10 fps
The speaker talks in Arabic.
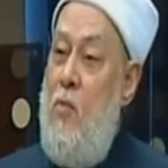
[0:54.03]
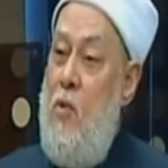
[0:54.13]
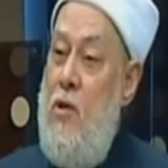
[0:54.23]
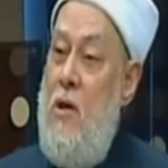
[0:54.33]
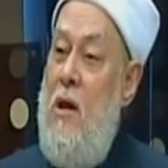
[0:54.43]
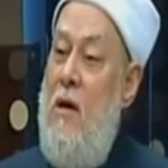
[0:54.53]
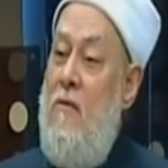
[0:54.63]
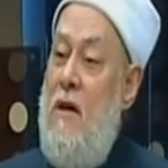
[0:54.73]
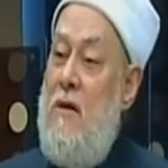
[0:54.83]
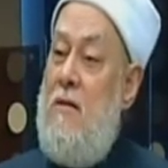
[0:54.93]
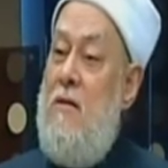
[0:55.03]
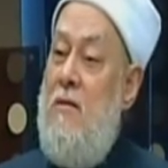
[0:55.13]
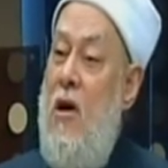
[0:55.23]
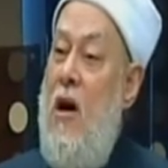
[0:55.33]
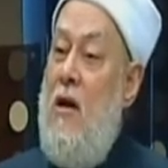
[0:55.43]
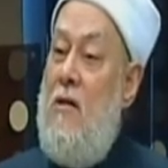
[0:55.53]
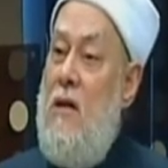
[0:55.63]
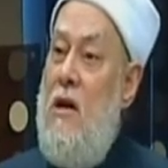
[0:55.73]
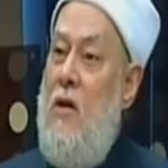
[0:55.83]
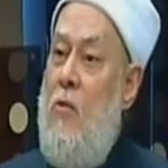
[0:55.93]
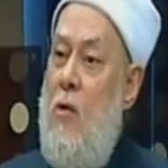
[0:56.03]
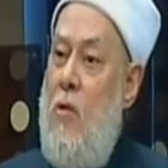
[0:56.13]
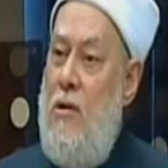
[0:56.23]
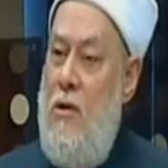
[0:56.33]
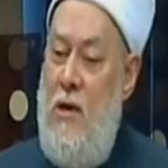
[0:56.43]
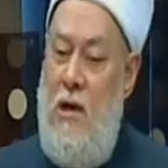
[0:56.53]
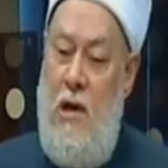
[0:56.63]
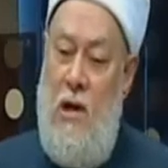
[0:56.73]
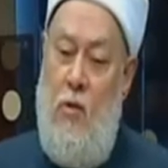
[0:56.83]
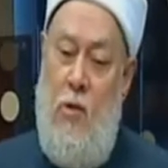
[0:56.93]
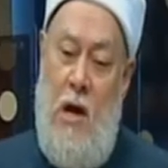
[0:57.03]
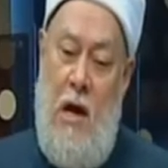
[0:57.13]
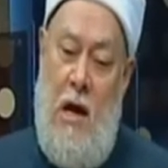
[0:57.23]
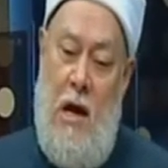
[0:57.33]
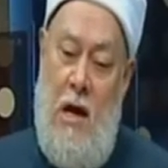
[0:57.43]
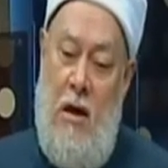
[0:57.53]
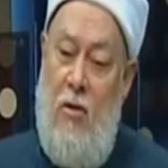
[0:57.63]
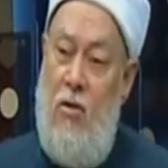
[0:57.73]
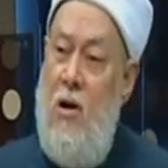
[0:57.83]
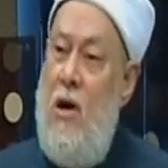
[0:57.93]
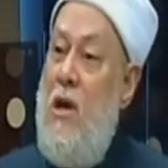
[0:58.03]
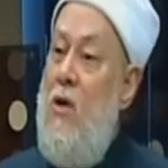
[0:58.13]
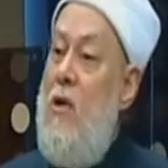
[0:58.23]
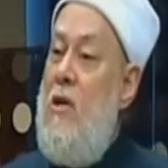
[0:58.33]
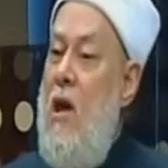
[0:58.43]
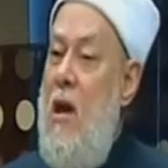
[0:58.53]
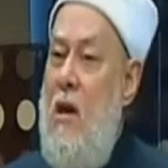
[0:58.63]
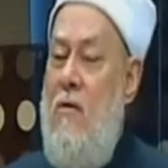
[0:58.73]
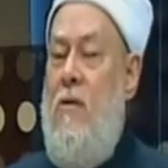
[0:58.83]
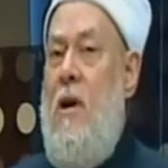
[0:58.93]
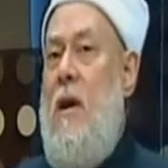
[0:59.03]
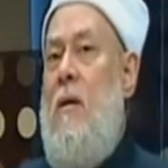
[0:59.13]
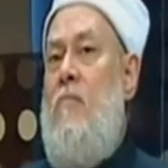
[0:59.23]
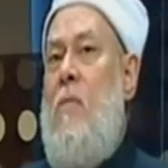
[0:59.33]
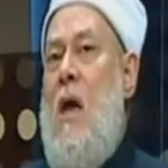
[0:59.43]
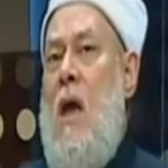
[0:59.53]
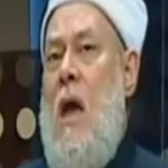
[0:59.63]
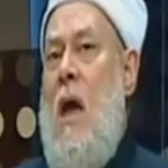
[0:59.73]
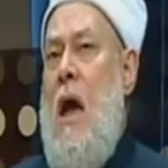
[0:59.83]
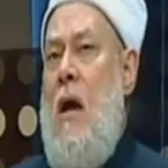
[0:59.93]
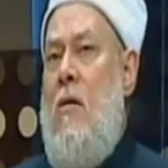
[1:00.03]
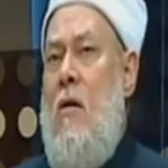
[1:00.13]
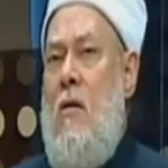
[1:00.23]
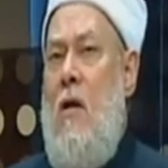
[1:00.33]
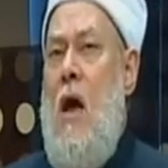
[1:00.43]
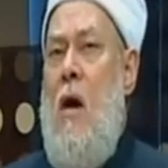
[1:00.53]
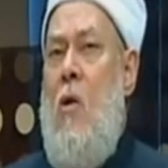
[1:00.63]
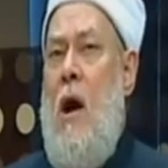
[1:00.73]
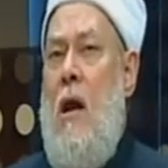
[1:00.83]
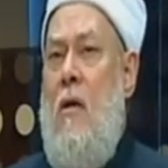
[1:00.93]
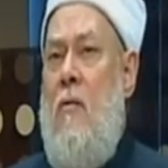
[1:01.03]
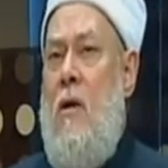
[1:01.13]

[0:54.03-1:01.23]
بذل في صناعته ووضعه وإخراجه وتأليفه أن قرأه على